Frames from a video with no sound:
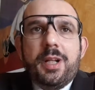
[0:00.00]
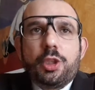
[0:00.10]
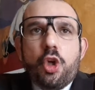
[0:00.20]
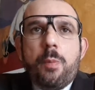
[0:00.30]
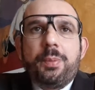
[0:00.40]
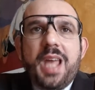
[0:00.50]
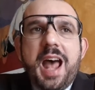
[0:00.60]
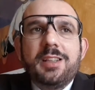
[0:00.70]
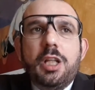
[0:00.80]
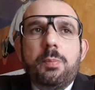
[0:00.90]
Per troppi
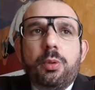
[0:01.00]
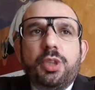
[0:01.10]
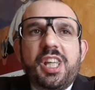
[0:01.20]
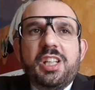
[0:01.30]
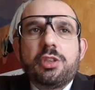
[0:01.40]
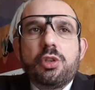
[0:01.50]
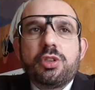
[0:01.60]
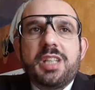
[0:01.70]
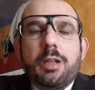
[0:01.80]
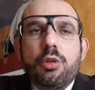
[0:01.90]
anni il potere sono
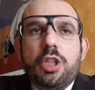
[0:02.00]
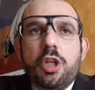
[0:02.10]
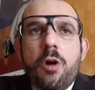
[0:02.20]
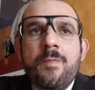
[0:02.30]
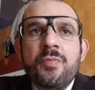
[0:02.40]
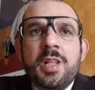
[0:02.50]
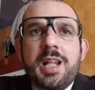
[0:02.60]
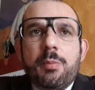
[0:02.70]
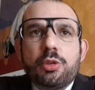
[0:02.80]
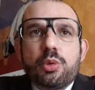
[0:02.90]
stato io,
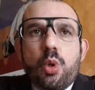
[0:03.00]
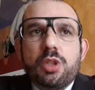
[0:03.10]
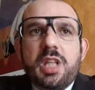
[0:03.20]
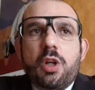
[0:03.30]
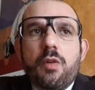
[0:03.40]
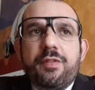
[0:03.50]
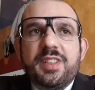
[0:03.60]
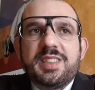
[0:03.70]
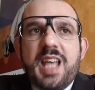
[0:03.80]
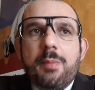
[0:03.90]
la mostruosa e
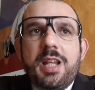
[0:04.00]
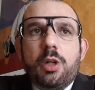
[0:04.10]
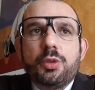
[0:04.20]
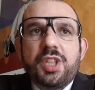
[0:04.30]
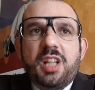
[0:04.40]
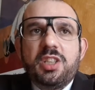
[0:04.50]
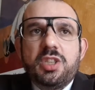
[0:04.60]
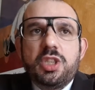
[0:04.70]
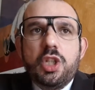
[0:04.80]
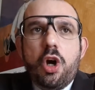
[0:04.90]
inconfessabile
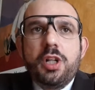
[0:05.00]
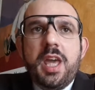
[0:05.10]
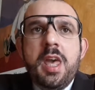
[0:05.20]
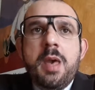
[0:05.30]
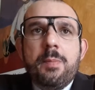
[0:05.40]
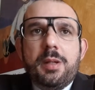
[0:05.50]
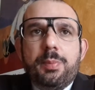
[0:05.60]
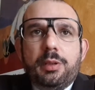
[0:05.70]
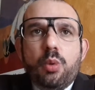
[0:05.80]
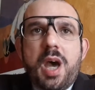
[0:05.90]
contraddizione
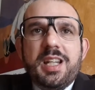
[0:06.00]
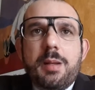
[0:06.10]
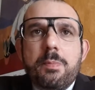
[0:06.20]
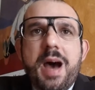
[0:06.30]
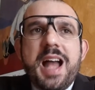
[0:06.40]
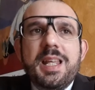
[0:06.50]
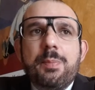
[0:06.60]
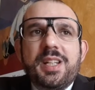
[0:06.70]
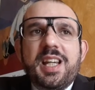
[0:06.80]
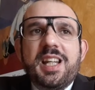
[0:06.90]
perpetuare il
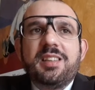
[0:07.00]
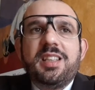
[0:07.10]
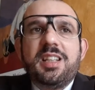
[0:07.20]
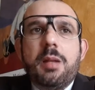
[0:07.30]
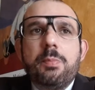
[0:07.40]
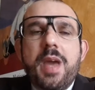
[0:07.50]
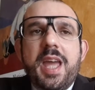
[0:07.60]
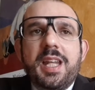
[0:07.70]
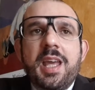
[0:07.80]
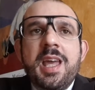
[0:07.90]
male per garantire il
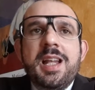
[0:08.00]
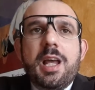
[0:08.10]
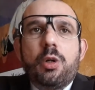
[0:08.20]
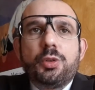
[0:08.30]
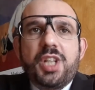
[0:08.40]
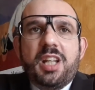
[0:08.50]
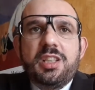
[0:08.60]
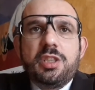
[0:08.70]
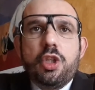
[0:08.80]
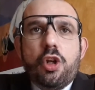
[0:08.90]
bene, la
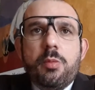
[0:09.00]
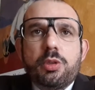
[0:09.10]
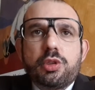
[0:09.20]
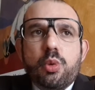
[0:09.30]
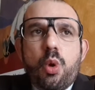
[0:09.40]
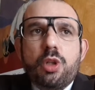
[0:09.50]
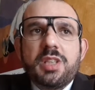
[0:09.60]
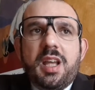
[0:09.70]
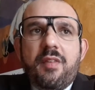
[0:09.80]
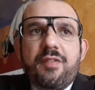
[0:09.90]
contraddizione
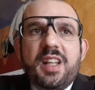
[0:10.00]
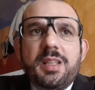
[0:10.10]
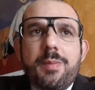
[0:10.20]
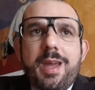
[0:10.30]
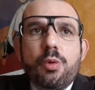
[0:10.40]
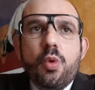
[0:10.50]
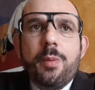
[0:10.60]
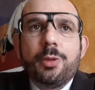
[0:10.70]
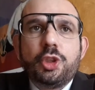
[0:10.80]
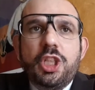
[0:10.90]
mostruosa che che fa di me un
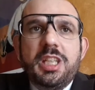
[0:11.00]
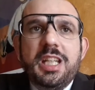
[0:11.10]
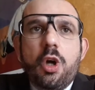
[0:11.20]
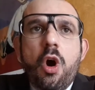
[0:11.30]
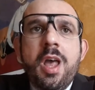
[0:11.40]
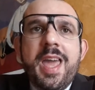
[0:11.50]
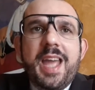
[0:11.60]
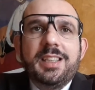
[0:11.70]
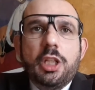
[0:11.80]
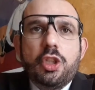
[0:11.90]
uomo cinico
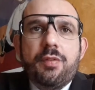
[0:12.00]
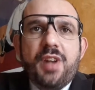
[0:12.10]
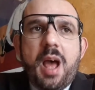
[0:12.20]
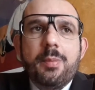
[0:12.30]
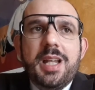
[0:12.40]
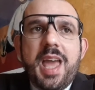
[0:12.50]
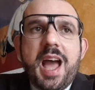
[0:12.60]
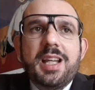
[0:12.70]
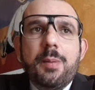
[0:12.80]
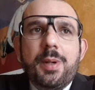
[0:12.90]
e indecifrabile,
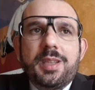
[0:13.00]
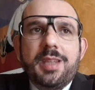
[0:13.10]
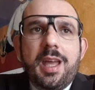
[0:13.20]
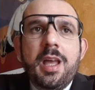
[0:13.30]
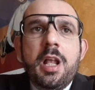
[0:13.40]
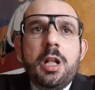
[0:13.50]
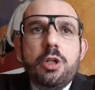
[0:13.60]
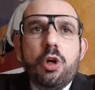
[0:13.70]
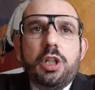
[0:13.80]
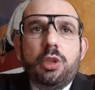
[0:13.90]
anche per te.
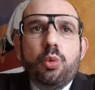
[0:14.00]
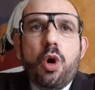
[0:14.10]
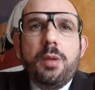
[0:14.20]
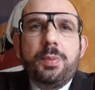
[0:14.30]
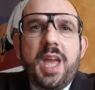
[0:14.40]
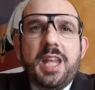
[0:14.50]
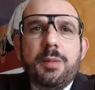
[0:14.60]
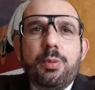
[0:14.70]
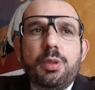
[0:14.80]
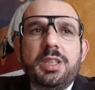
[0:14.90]
Gli occhi tuoi
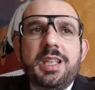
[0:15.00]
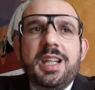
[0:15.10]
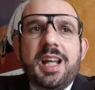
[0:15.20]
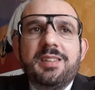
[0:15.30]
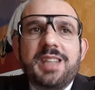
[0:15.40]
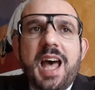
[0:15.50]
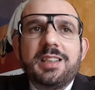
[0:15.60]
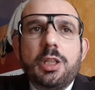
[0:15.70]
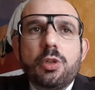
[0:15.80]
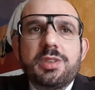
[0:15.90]
pieni, puliti,
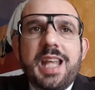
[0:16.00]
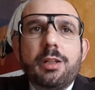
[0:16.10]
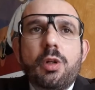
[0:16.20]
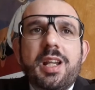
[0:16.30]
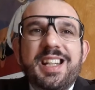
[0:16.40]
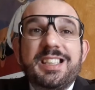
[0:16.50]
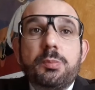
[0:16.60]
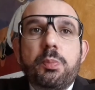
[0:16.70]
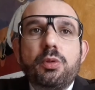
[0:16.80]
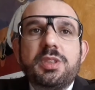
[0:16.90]
incantati, non sanno la
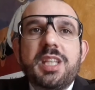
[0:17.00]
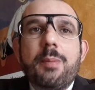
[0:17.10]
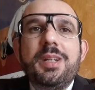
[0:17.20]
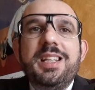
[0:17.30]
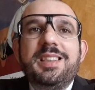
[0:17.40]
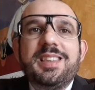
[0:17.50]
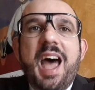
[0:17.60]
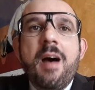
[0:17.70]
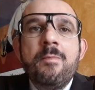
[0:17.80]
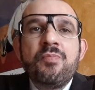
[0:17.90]

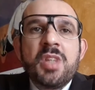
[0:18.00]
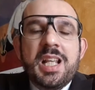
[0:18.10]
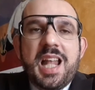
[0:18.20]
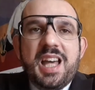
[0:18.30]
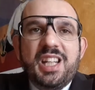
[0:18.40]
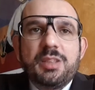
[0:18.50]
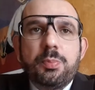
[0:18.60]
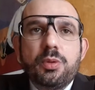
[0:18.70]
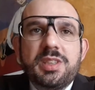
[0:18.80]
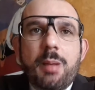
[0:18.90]
responsabilità, la
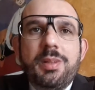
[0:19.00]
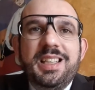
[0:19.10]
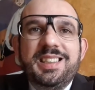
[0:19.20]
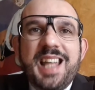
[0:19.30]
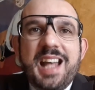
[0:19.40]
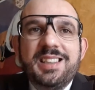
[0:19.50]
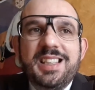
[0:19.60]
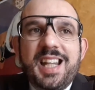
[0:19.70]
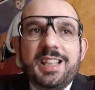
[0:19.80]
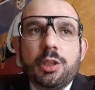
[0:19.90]
responsabilità
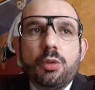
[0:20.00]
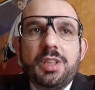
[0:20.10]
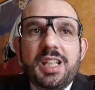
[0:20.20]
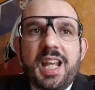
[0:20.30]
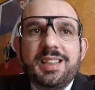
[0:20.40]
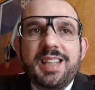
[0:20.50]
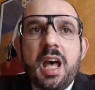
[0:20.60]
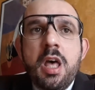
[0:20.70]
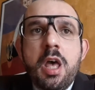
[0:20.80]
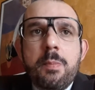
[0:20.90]
diretta o
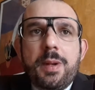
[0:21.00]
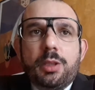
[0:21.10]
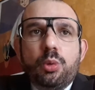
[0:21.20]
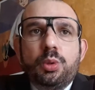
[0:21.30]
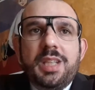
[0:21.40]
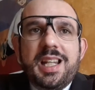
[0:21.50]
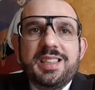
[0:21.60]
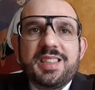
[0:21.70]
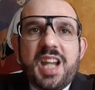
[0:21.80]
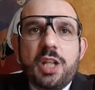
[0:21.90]
indiretta per tutte
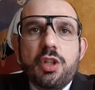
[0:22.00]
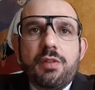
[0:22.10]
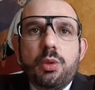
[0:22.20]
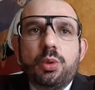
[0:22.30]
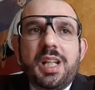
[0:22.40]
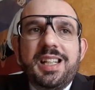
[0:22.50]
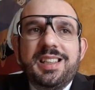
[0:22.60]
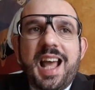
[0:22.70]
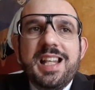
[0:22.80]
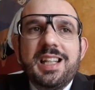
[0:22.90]
le stragi avvenute in
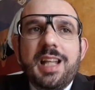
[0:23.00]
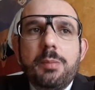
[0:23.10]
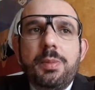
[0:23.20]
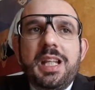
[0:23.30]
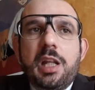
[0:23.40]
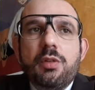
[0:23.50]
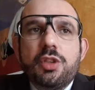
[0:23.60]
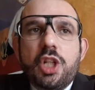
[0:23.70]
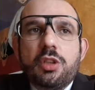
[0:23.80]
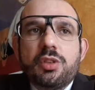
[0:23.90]
Italia dal
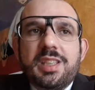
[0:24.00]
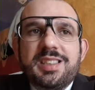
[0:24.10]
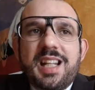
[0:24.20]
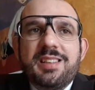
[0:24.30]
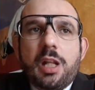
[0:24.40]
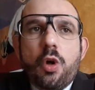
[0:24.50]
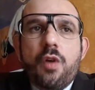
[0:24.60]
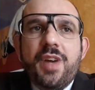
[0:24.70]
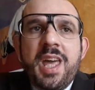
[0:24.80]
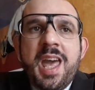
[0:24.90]

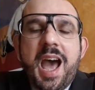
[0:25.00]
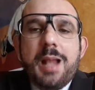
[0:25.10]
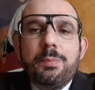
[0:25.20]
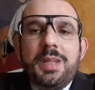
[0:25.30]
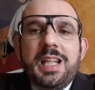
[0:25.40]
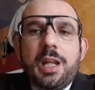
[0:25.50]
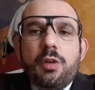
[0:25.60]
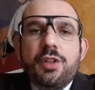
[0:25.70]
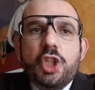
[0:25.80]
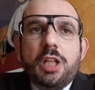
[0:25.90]
1969 al
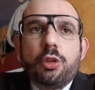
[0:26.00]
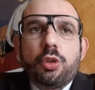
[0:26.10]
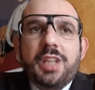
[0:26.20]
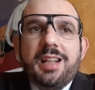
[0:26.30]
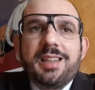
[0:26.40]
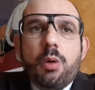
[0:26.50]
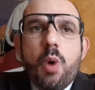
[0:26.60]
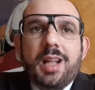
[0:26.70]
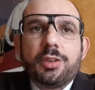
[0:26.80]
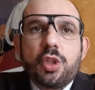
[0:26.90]

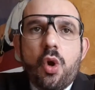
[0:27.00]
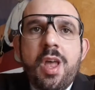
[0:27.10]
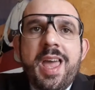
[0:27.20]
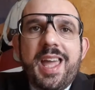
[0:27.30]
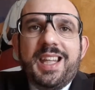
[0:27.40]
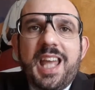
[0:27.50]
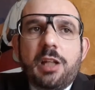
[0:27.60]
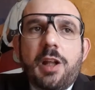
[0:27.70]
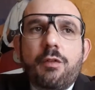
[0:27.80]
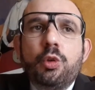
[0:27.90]
1984 e che
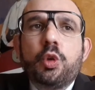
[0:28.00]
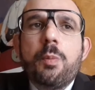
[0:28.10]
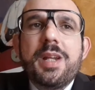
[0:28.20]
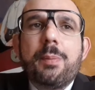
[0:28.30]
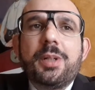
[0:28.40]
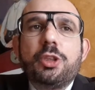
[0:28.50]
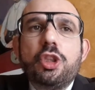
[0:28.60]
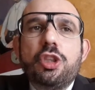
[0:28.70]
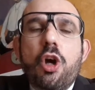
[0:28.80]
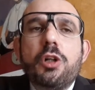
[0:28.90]
hanno avuto per la
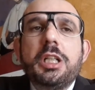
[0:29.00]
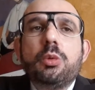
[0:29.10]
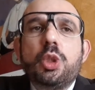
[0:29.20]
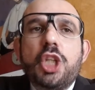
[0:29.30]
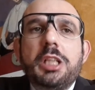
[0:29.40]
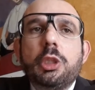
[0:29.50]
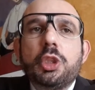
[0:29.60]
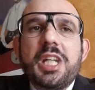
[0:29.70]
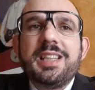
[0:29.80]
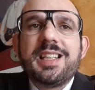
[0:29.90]
precisione
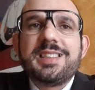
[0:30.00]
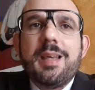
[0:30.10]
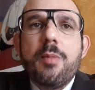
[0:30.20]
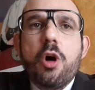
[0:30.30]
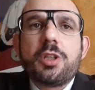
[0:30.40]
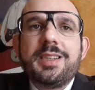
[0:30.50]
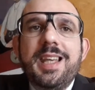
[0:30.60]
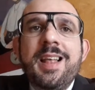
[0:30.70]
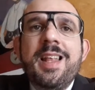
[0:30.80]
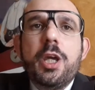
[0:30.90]
236
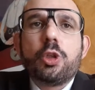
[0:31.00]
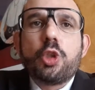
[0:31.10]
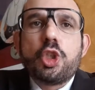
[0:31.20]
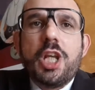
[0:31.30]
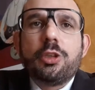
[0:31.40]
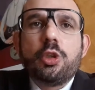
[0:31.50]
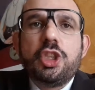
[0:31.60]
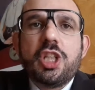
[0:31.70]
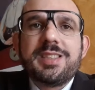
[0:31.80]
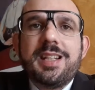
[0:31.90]
morti e
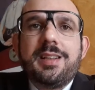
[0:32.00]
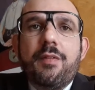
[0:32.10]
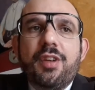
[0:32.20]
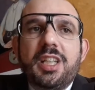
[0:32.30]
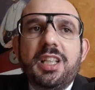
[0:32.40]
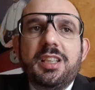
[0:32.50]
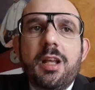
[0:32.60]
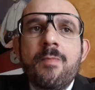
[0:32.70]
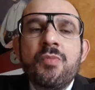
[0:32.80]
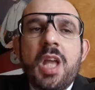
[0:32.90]
817 feriti.